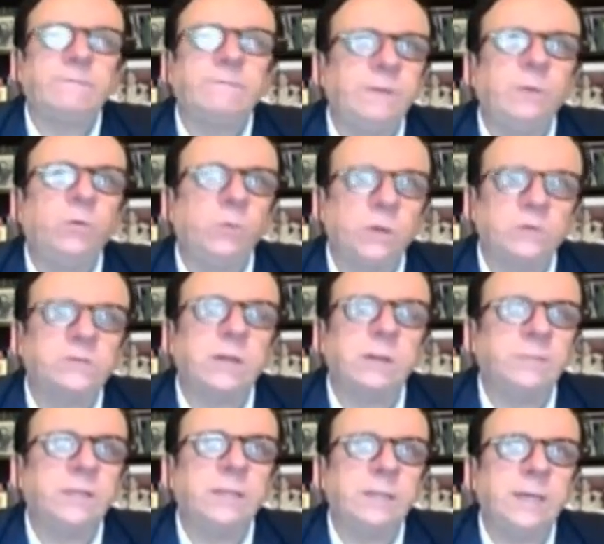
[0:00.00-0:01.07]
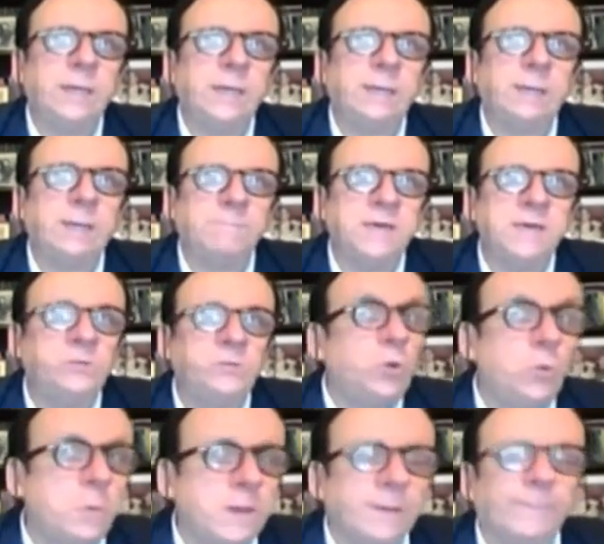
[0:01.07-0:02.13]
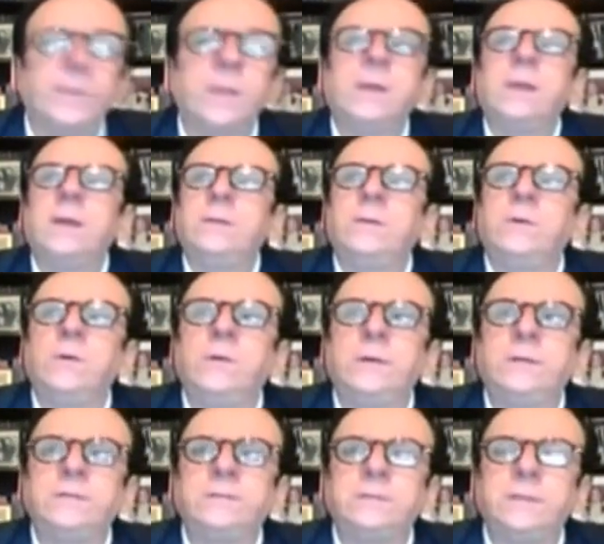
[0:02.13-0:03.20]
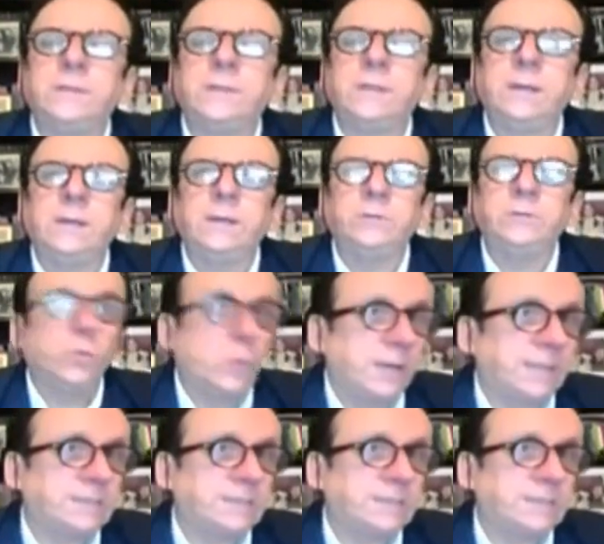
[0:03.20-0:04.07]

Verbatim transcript: vinculados a la minería también suben. Este, suben las